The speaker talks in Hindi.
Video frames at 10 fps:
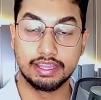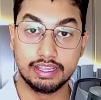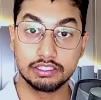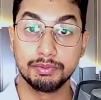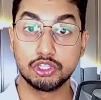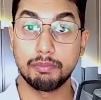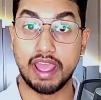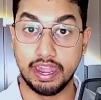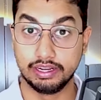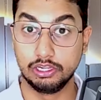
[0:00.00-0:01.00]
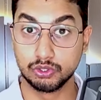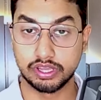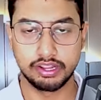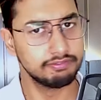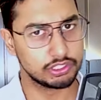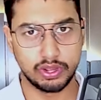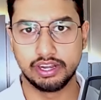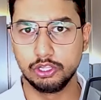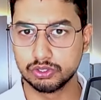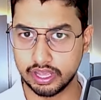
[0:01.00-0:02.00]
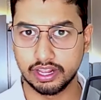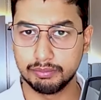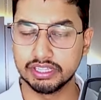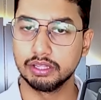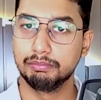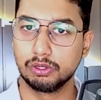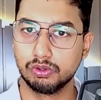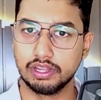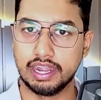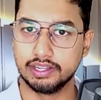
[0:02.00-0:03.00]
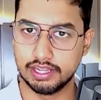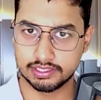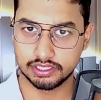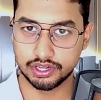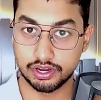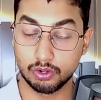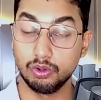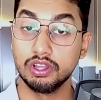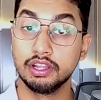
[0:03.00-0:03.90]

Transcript: इसमें जो आप हैंडल यूज़ करें वैसे तो हैंडल यूज़ करिएगा मत बिल्कुल हैंडल लेस किचन रखो